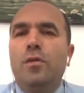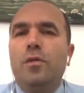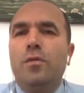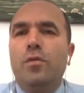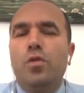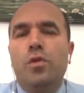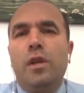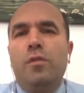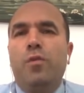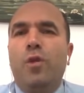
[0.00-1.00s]
üst düzey
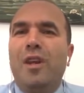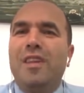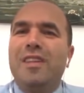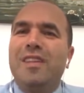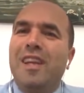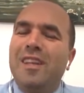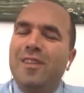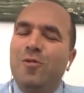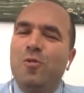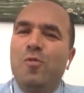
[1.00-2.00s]
futbol oynadığını
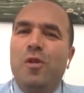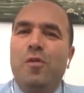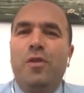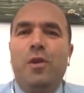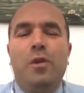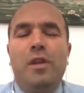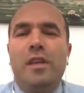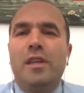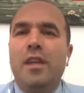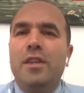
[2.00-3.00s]
düşünmüyorum. Fegüli kez
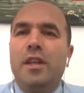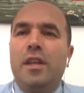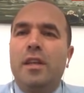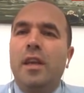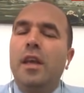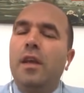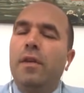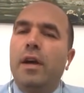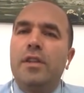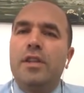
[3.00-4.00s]
aynı şekilde.
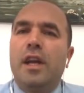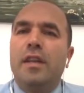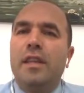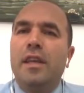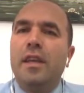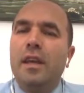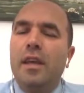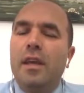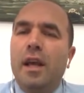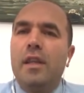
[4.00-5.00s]
Fakat Cagney'i
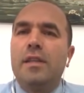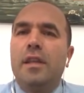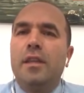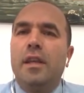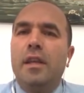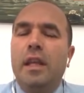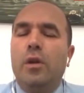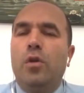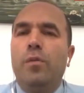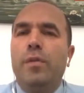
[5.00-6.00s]
Galatasaray'da ilk
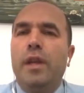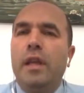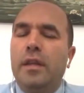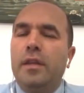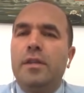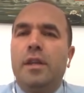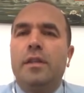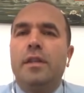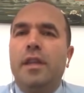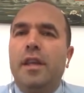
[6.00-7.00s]
11'e ilk
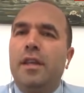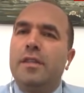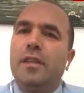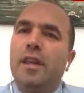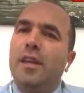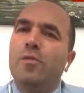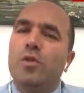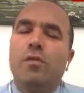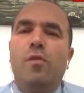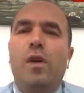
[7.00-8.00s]
yazacaktır. Gerekirse de
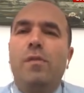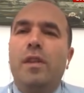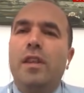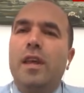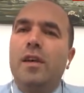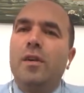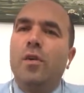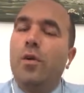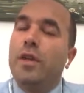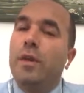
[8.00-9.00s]
Mustafa Muhammed'le
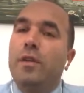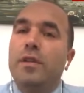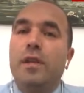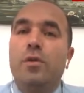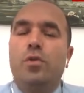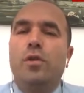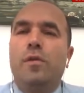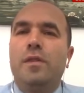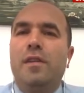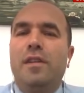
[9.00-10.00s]
oynayabileceğini düşünüyorum
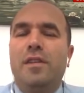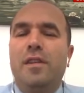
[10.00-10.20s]
sevgili Çiğdem.